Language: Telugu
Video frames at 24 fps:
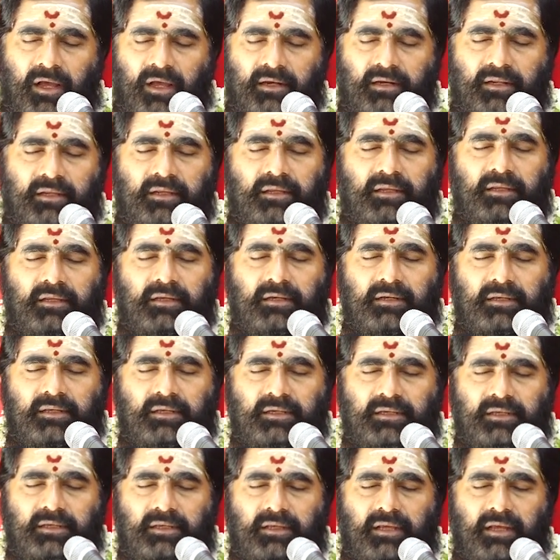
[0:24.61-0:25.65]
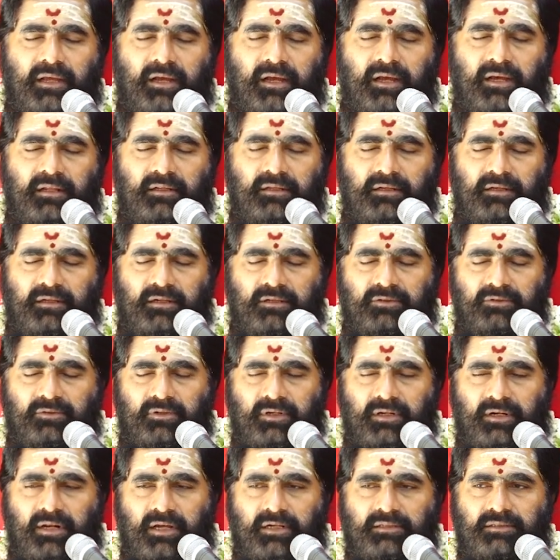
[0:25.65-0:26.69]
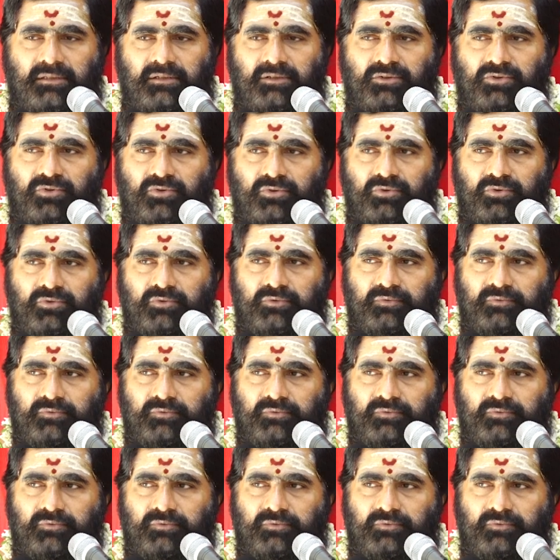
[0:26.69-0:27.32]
అనేక యజ్ఞయాగాది క్రతువులను ఆచరిస్తూ